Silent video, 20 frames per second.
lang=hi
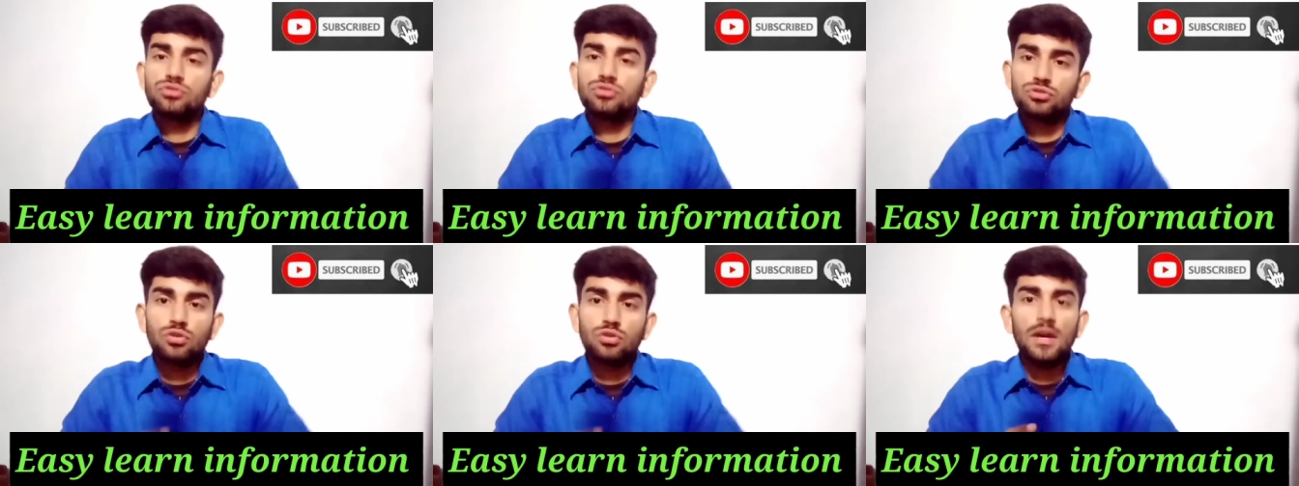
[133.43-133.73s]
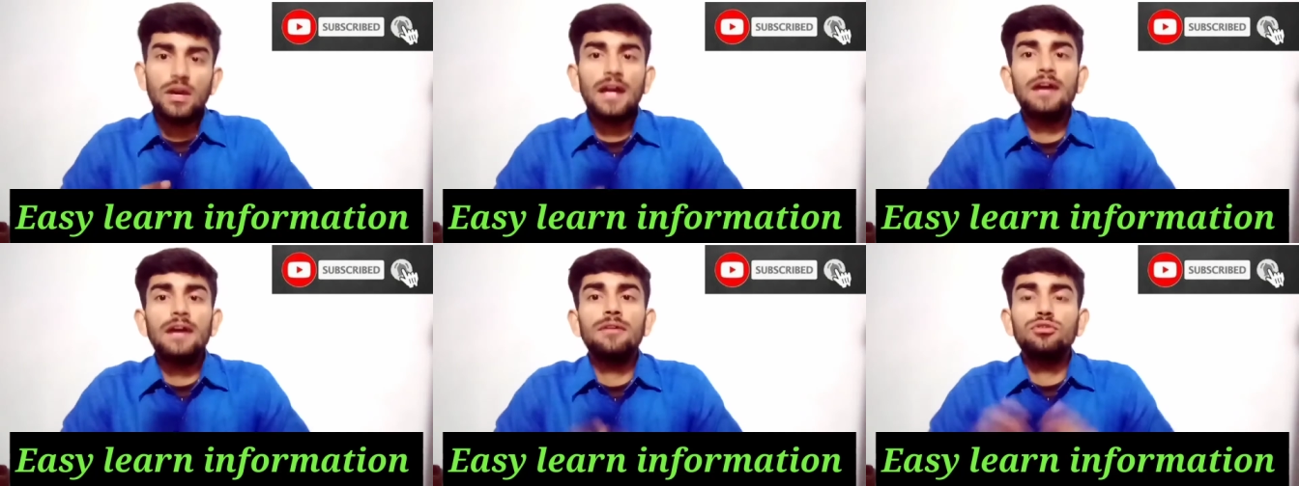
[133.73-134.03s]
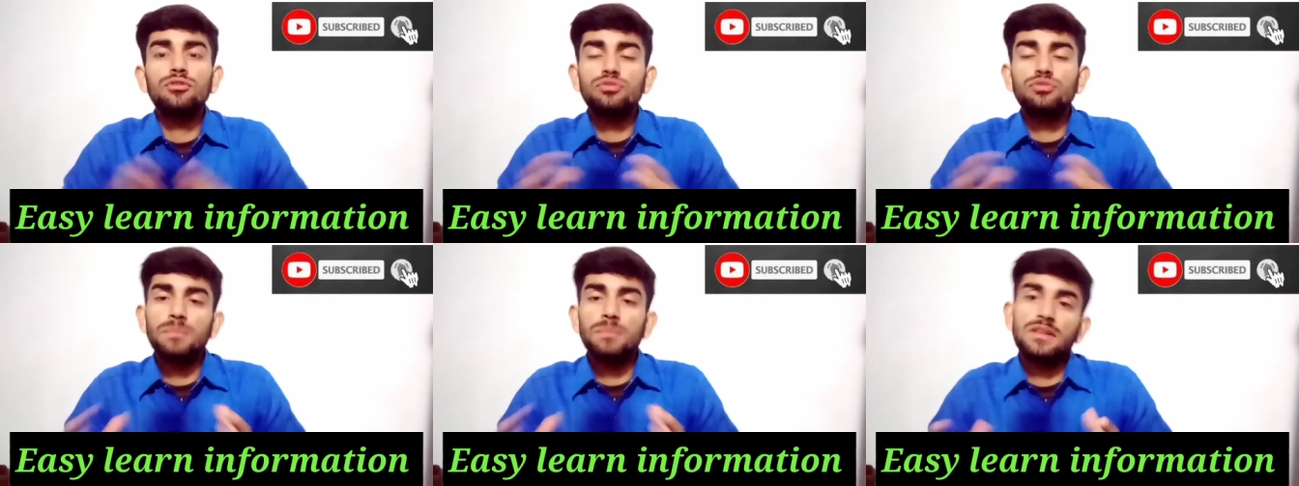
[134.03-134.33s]
जो है
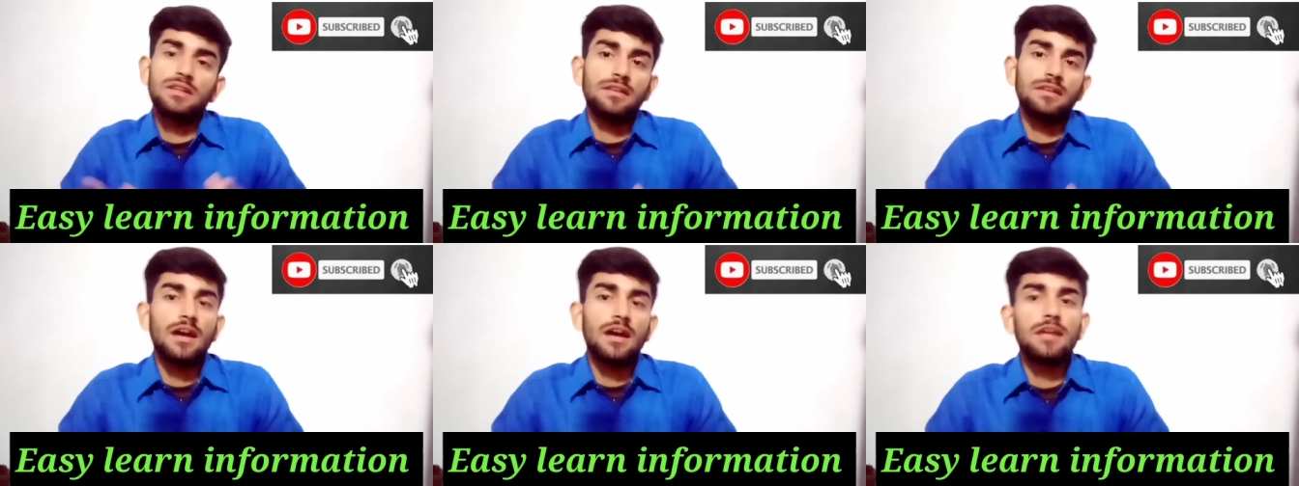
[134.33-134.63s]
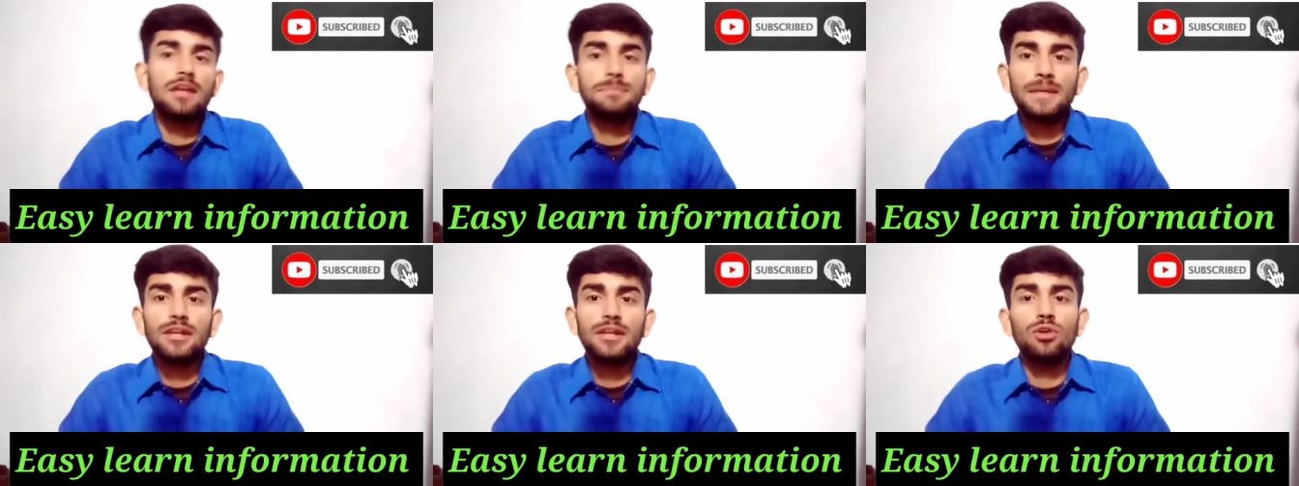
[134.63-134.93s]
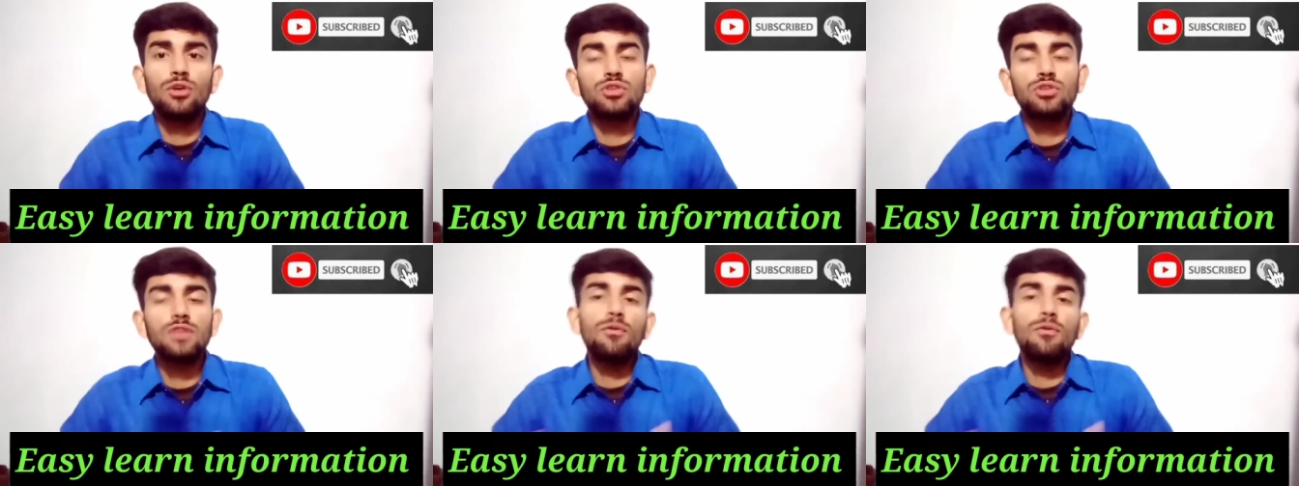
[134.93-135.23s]
उसमें तजाद पैदा
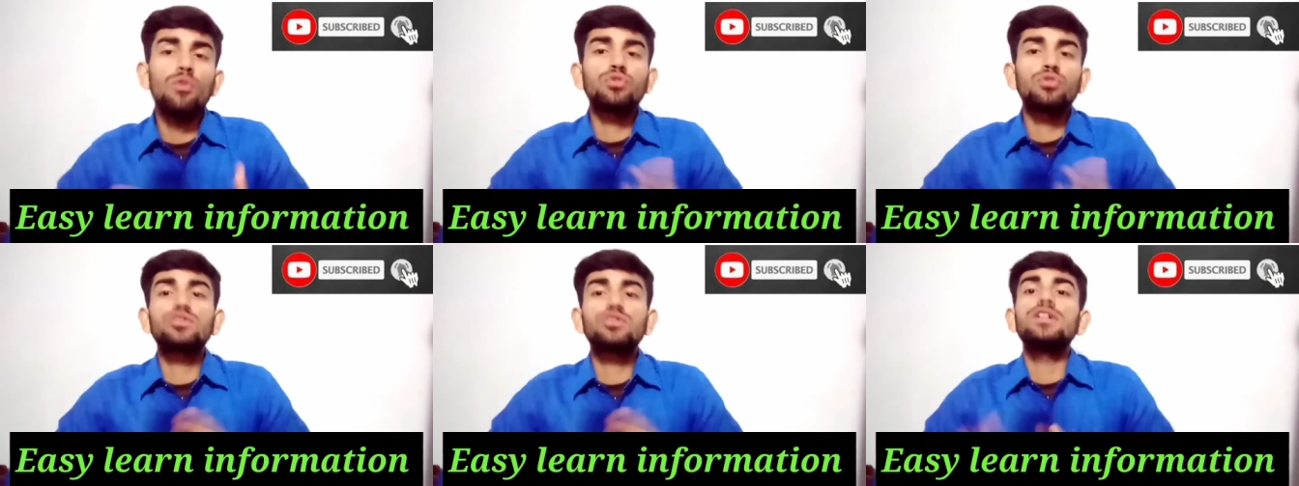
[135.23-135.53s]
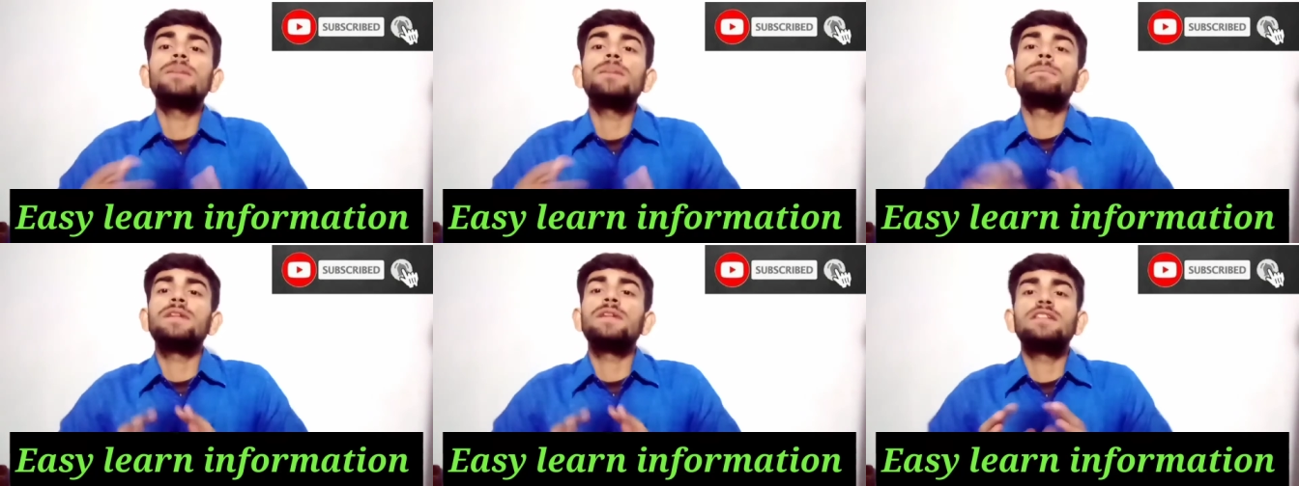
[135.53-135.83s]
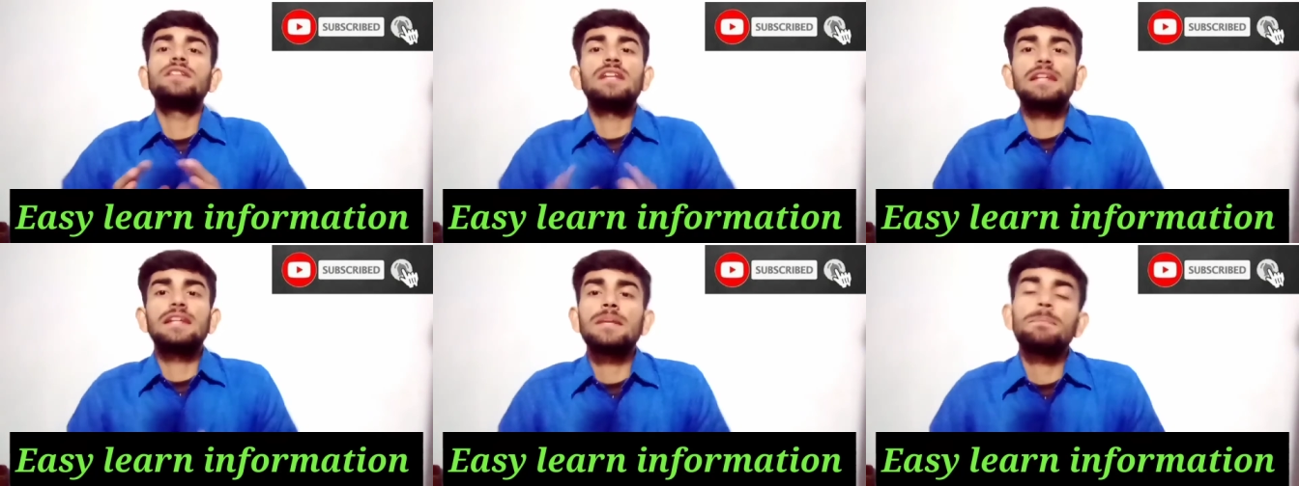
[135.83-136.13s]
होता है वो उसकी अपनी
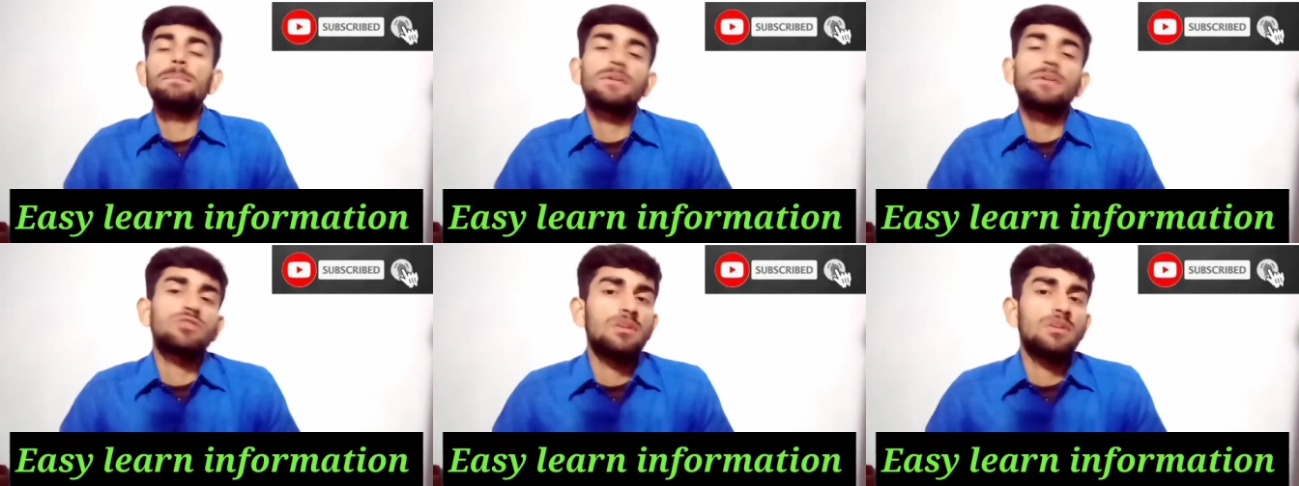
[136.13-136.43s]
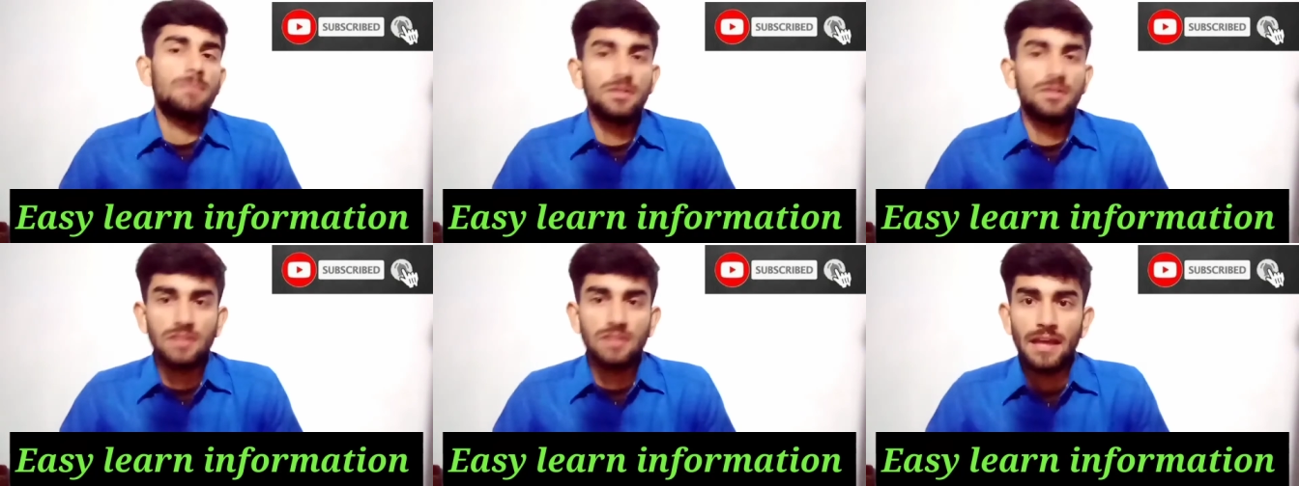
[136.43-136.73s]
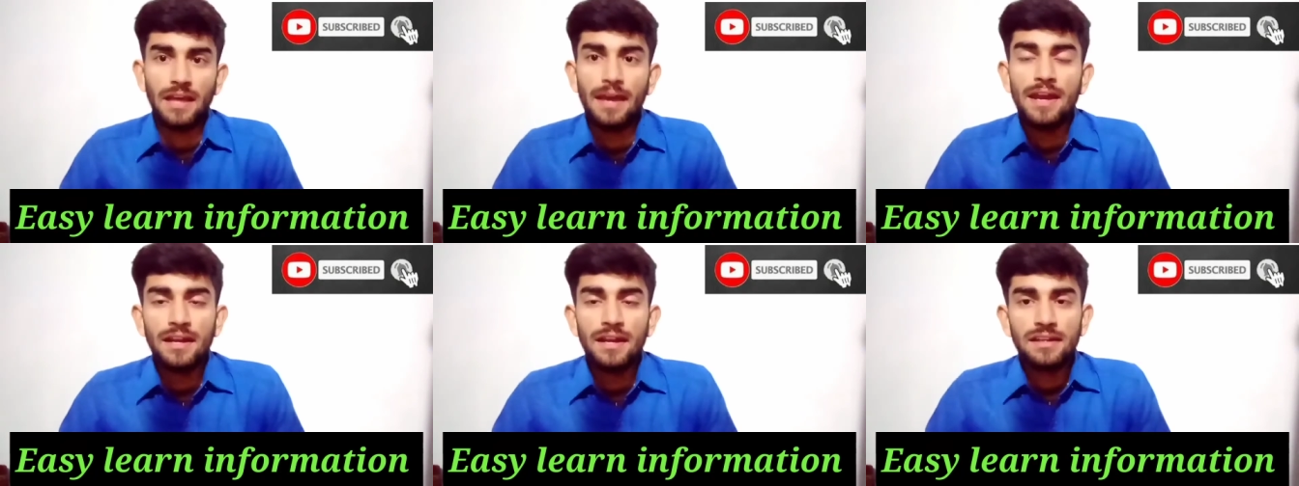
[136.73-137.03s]
दिल की पर्सनल मसला
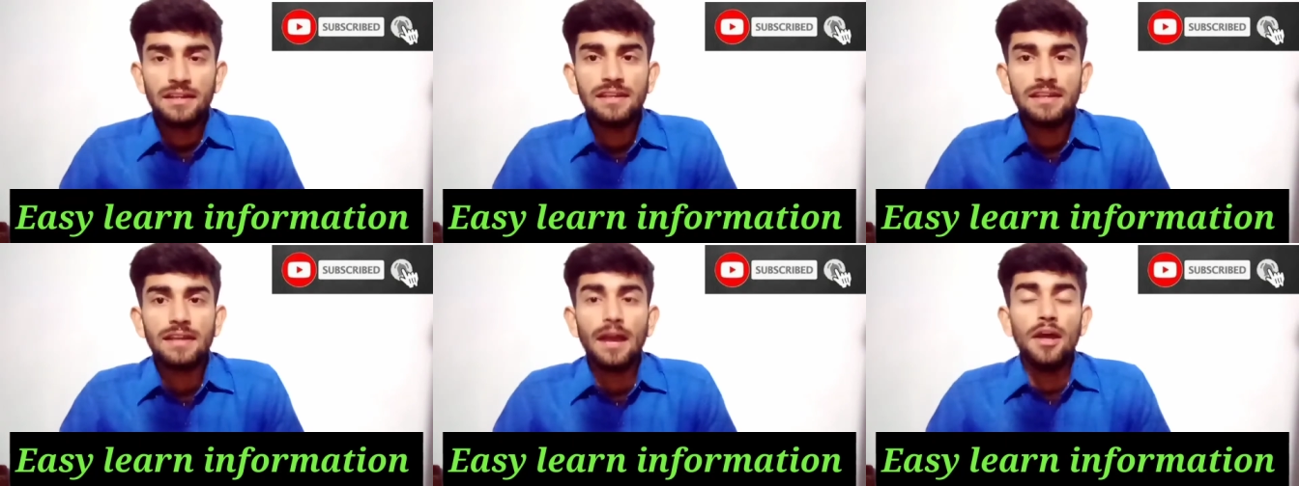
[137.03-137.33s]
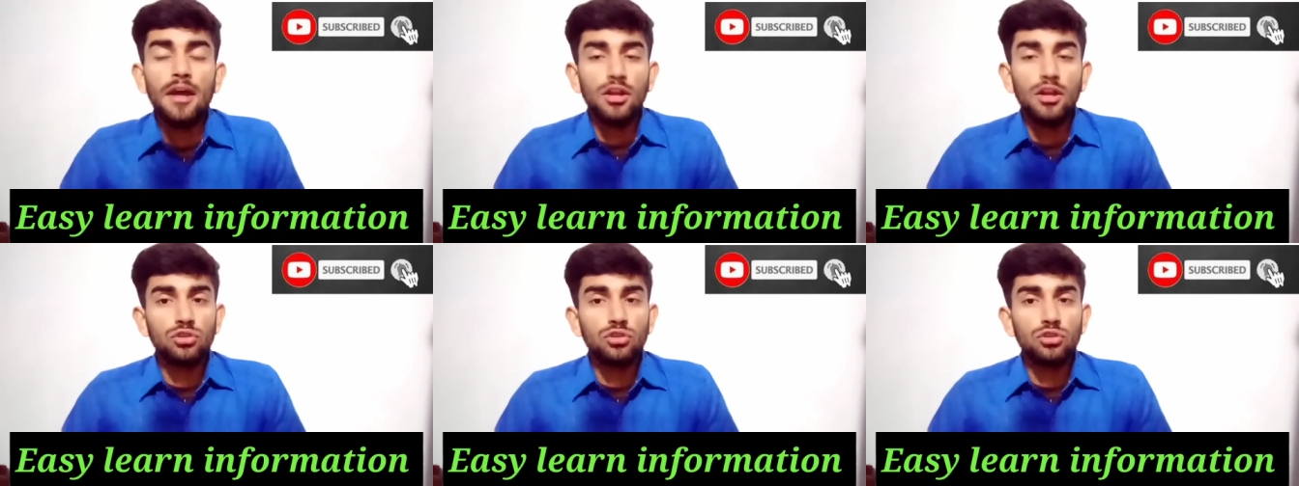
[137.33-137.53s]
है ठीक है